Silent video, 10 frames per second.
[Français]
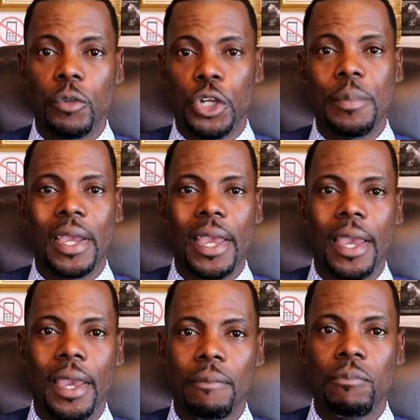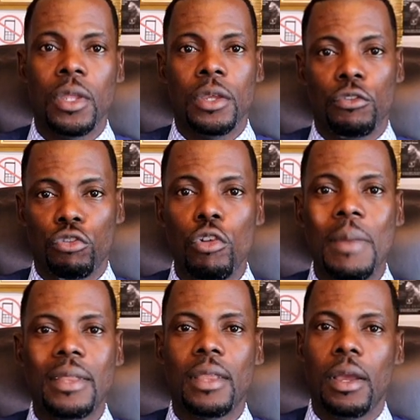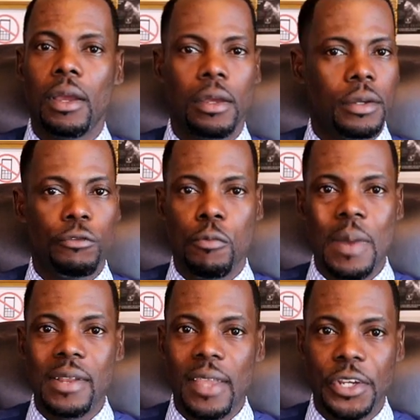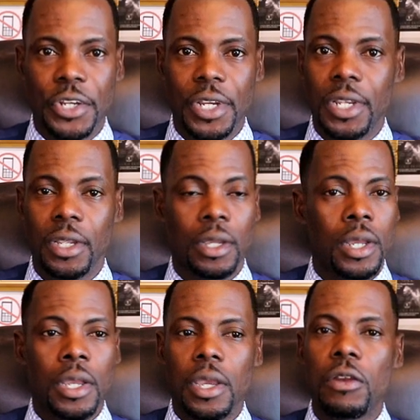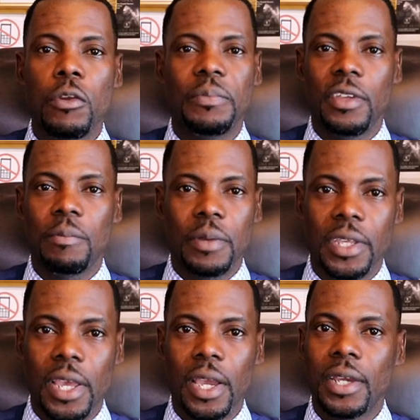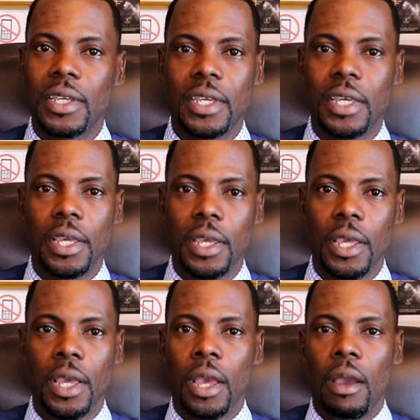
J'aimerais ce matin vous partager quelques petites prières qui